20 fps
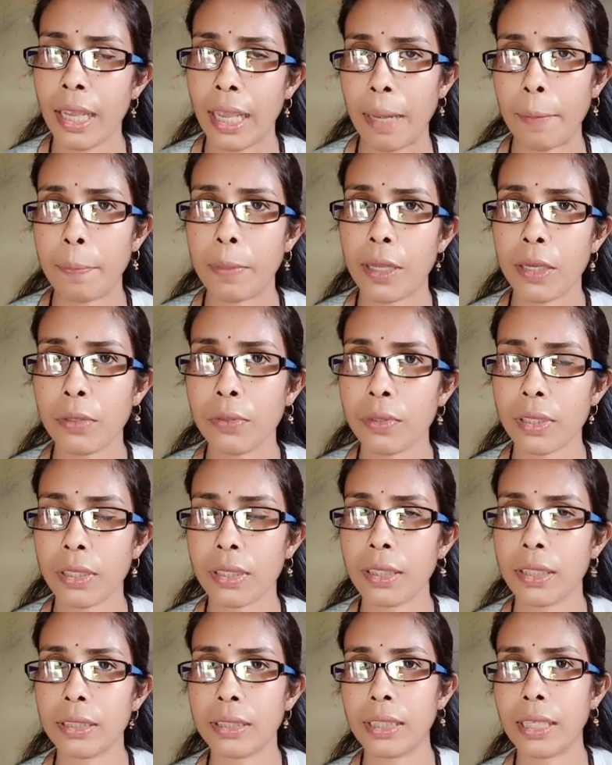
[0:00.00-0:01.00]
অ্যাপ্লাই করে
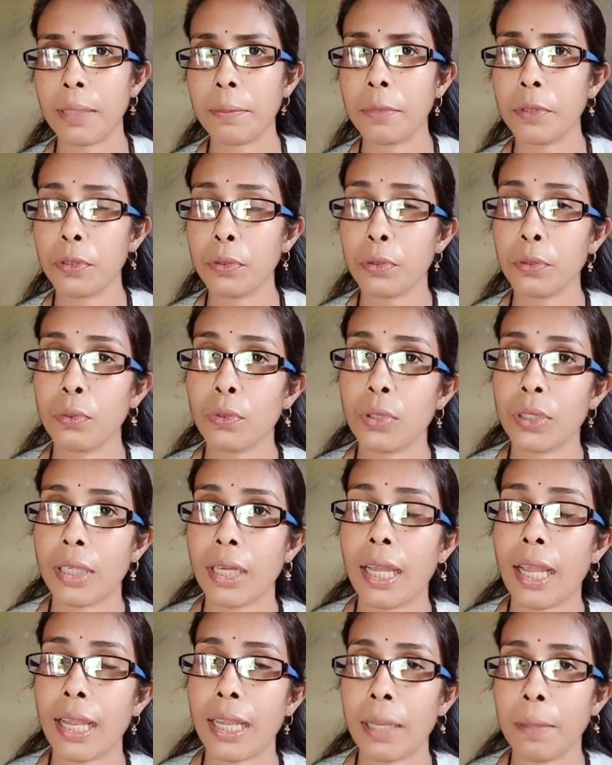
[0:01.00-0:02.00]
দিয়েছিলাম কিন্তু
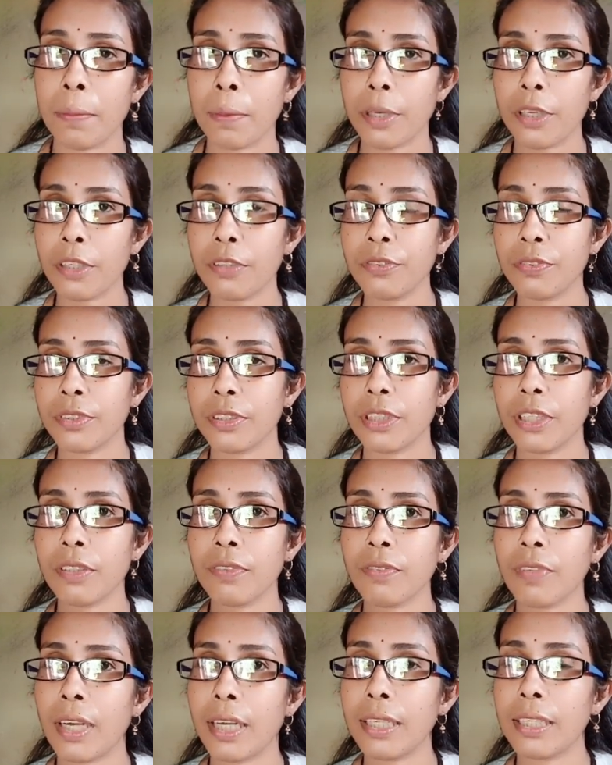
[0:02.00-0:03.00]
ওটা একেবারে ফিট
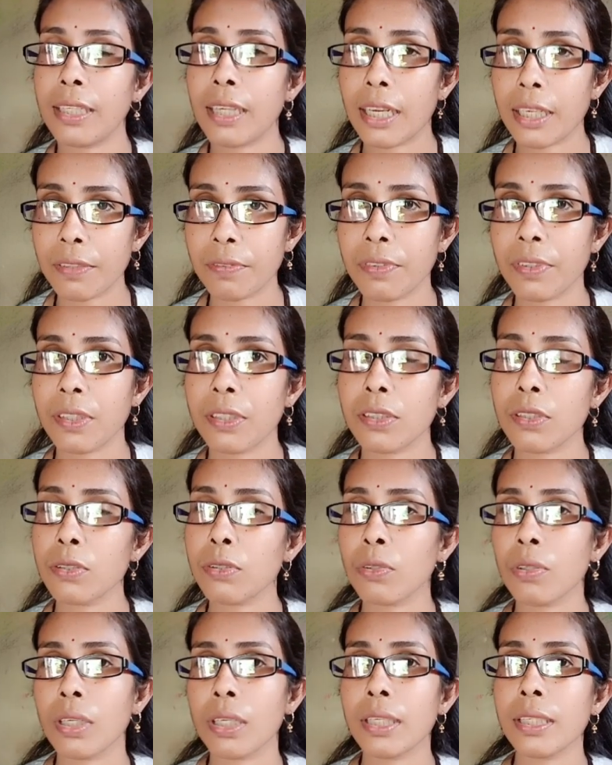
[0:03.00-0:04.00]
অ্যান্ড ফাইন ক্লারিফিকেশন
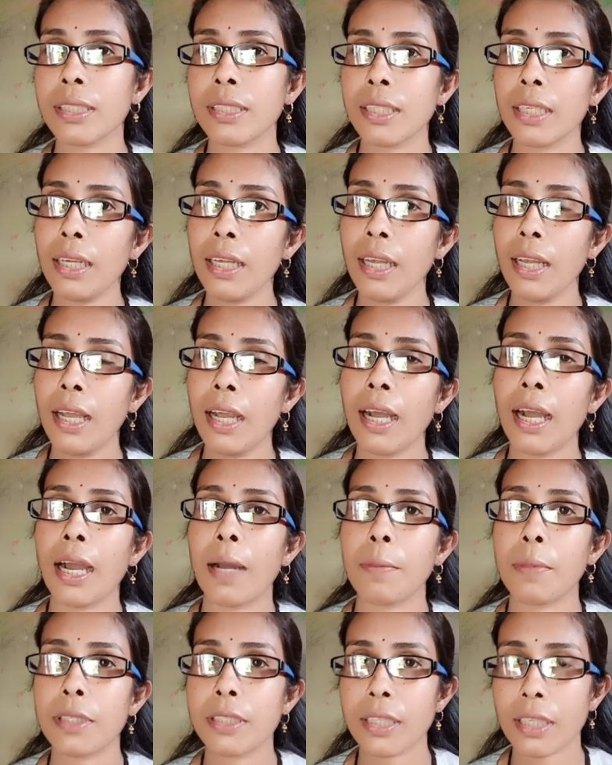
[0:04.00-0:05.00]
চলে এসছে
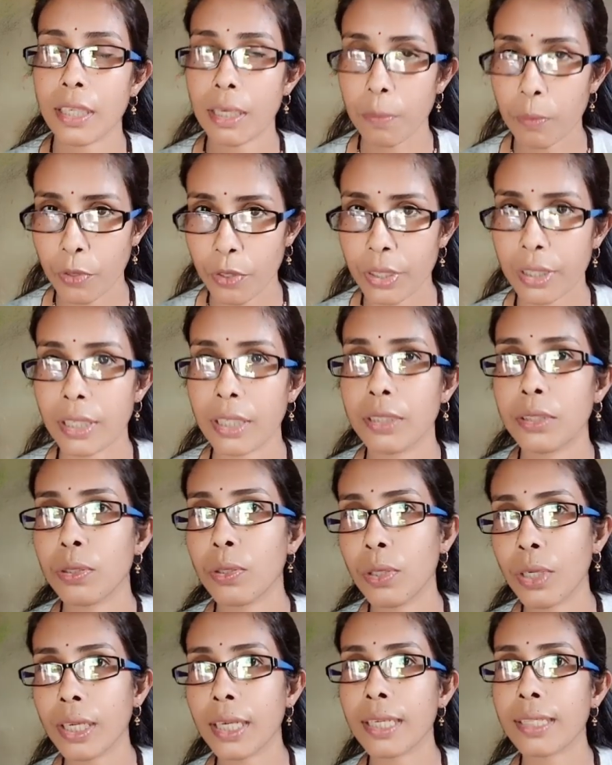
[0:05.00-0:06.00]
আমার চ্যানেল মনিটাইজ
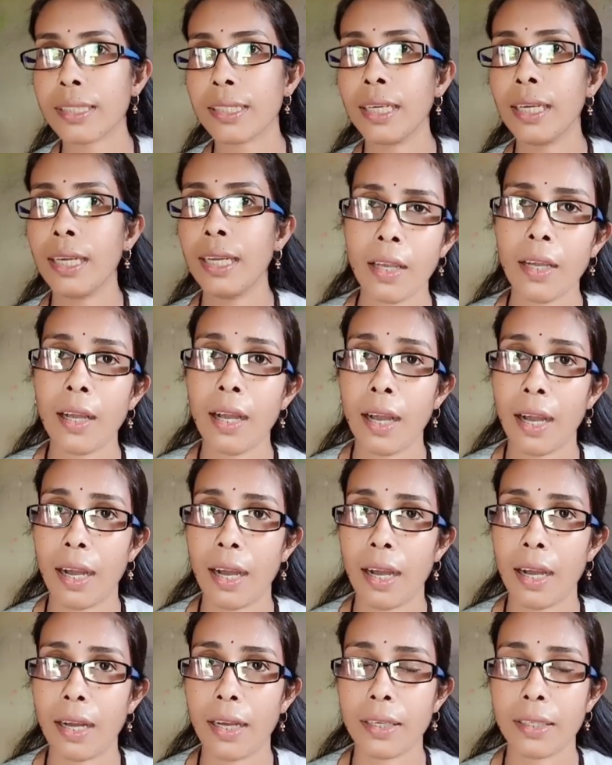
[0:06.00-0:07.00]
হয়ে গেছে
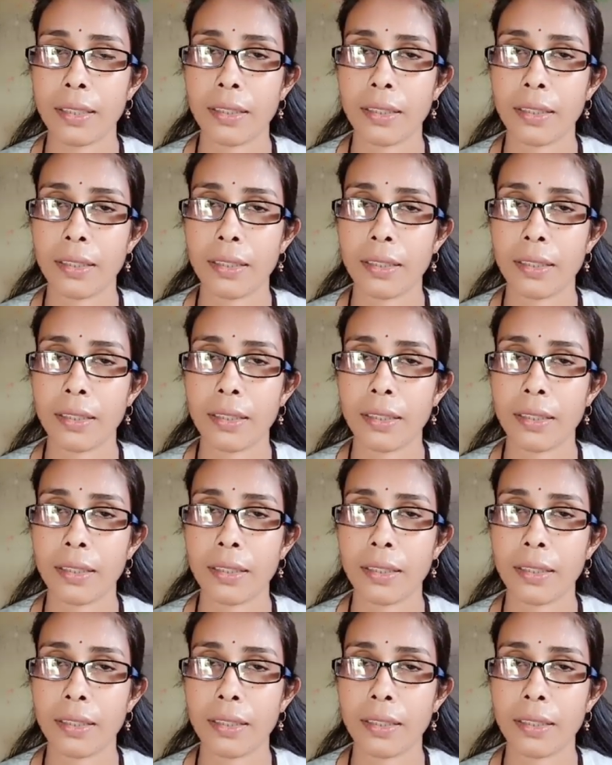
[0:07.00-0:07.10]
আর